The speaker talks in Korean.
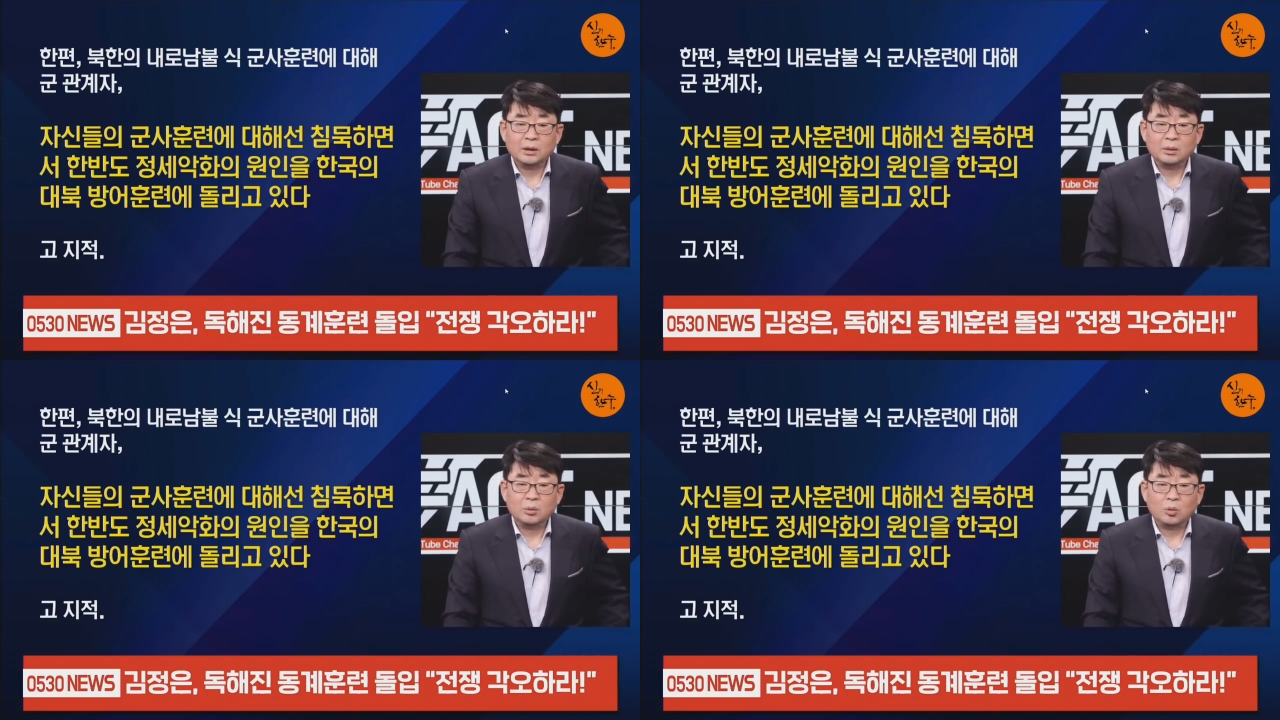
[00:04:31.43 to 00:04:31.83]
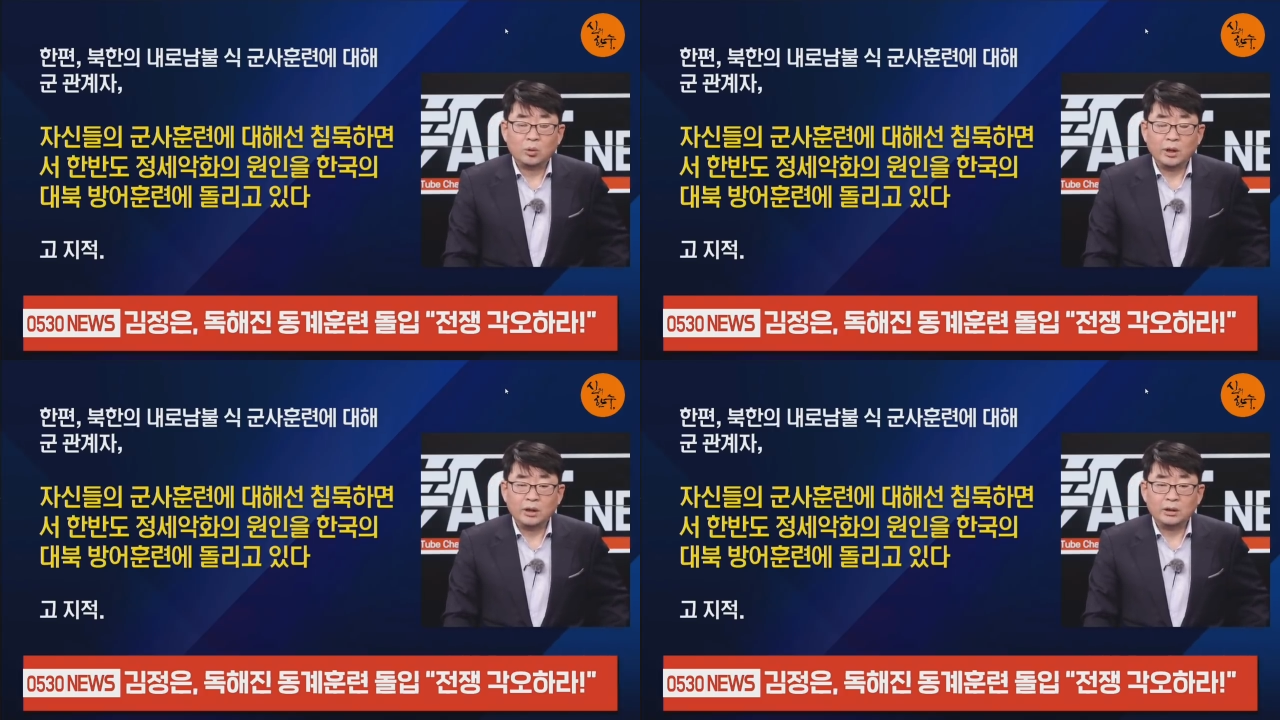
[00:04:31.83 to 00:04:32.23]
어,
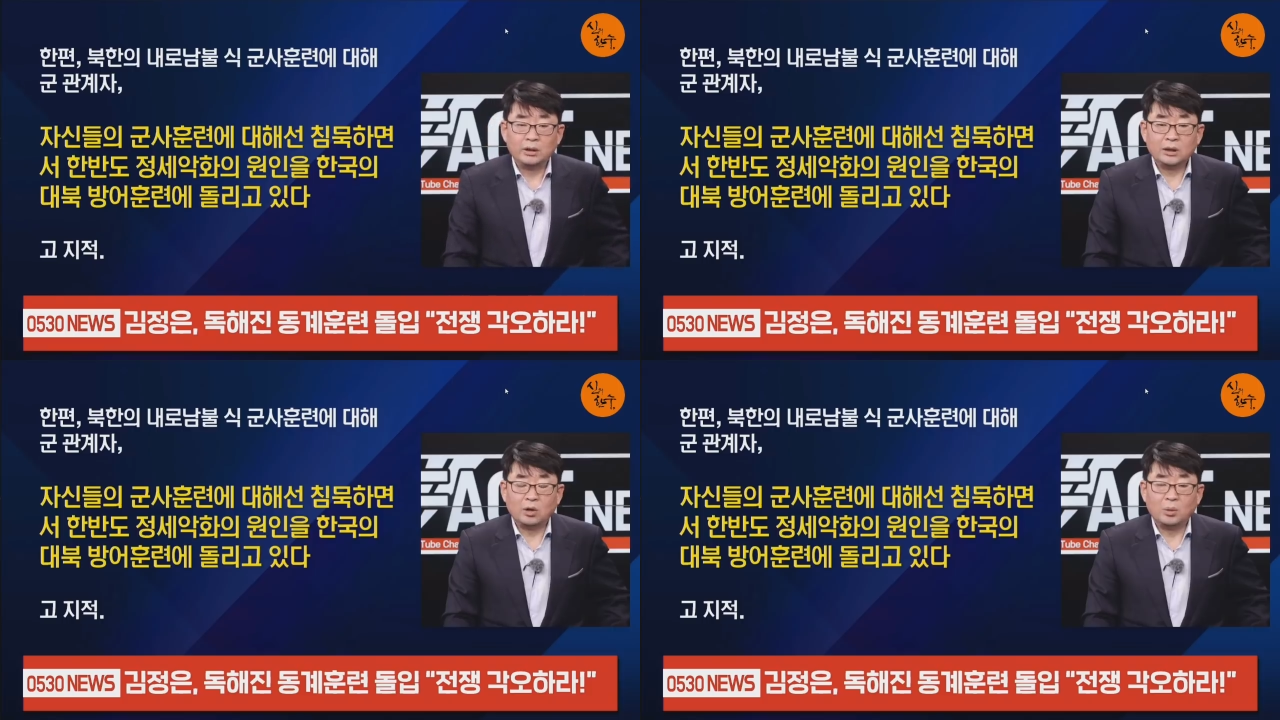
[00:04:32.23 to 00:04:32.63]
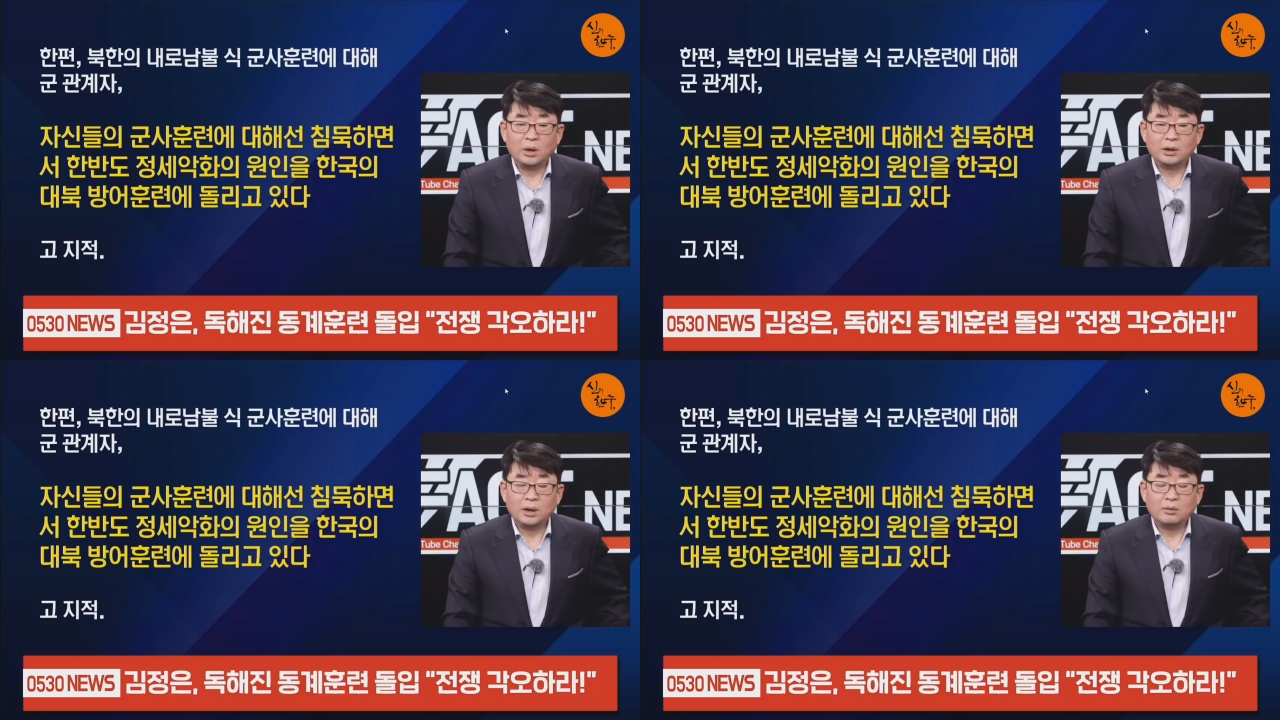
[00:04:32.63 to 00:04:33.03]
올해는 그냥
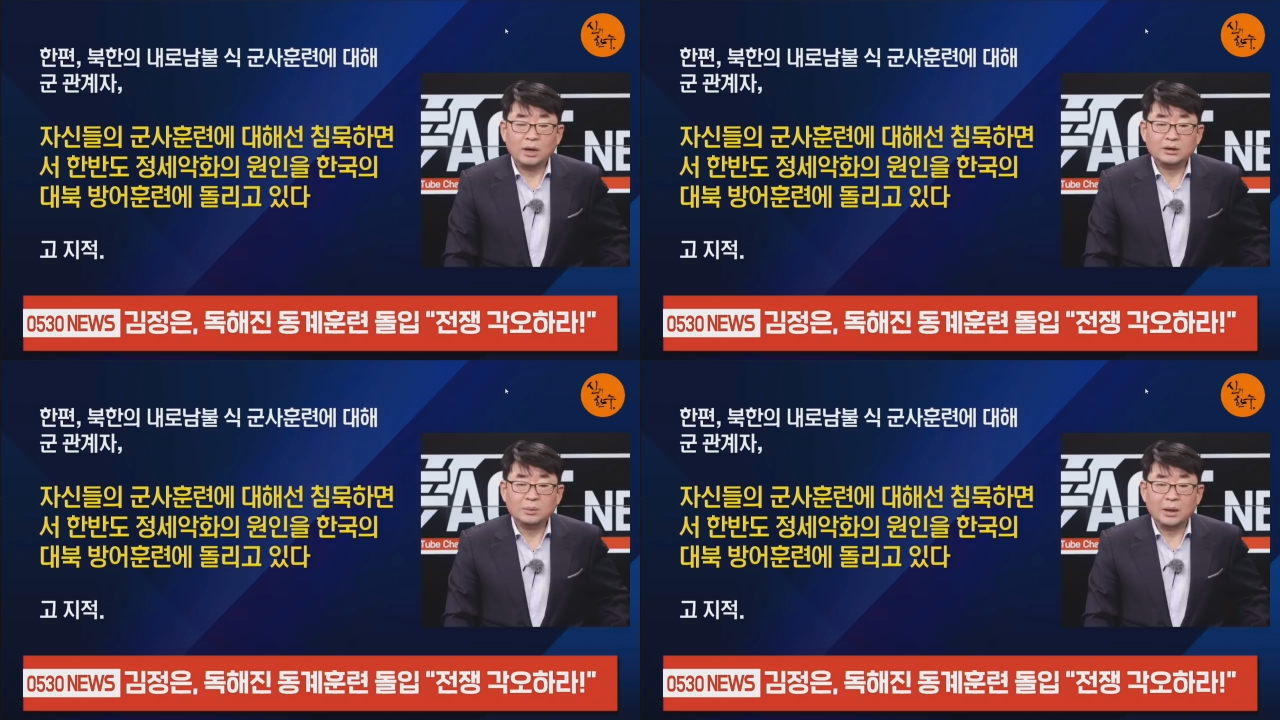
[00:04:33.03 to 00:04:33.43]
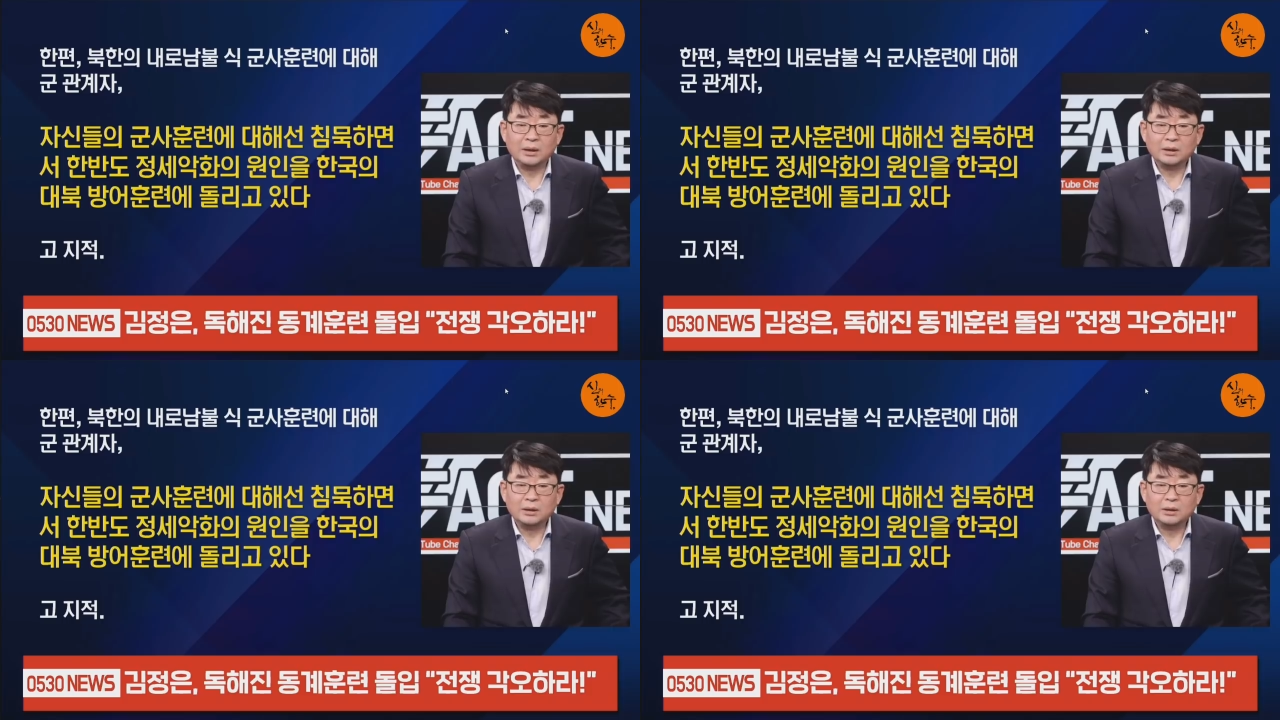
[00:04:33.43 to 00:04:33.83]
넘어간다고
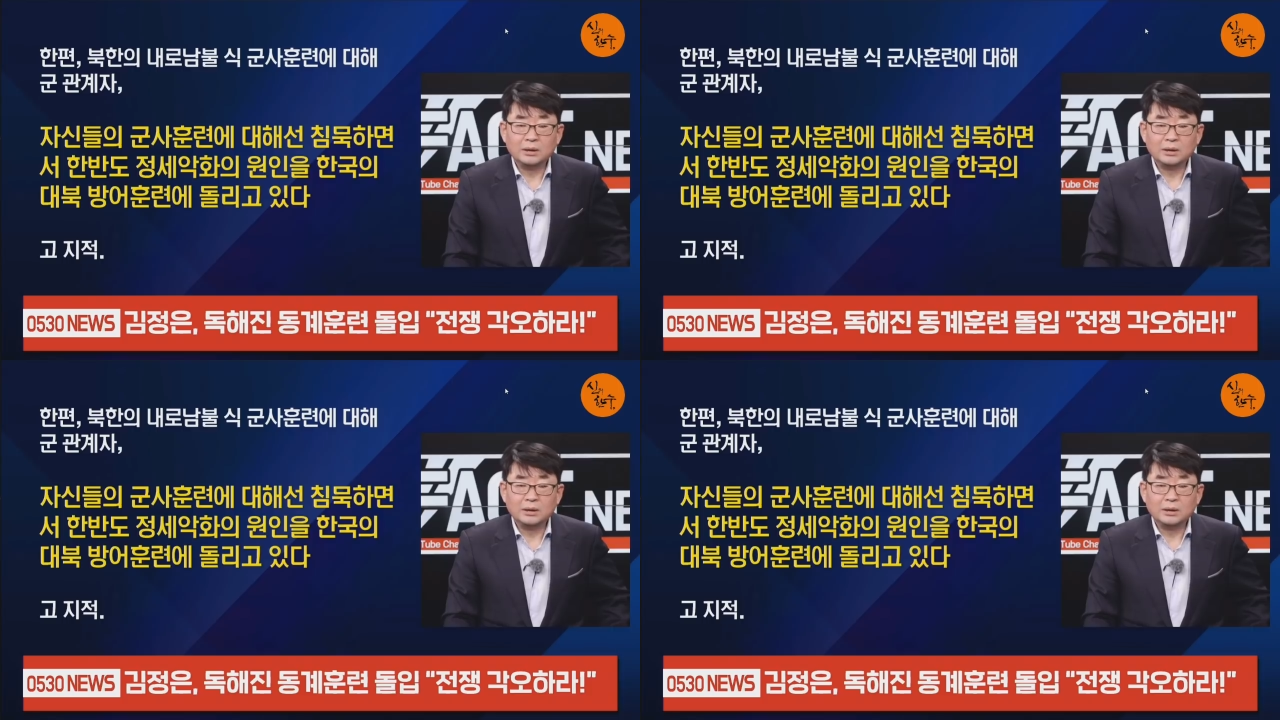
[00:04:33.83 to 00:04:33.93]
하지만